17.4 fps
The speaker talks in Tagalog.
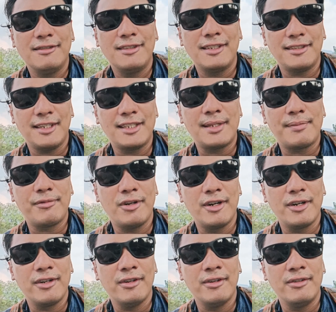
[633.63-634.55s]
sa setup
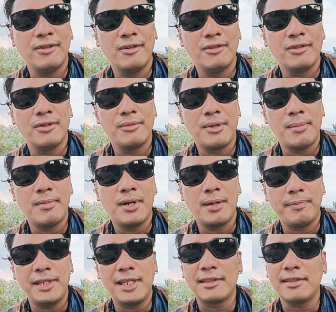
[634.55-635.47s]
ko ngayon although may
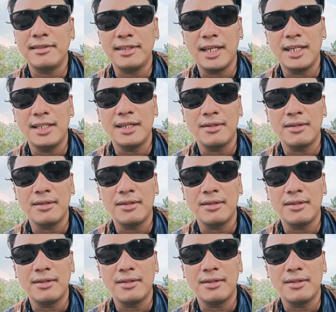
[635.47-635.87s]
mga pinagsisihan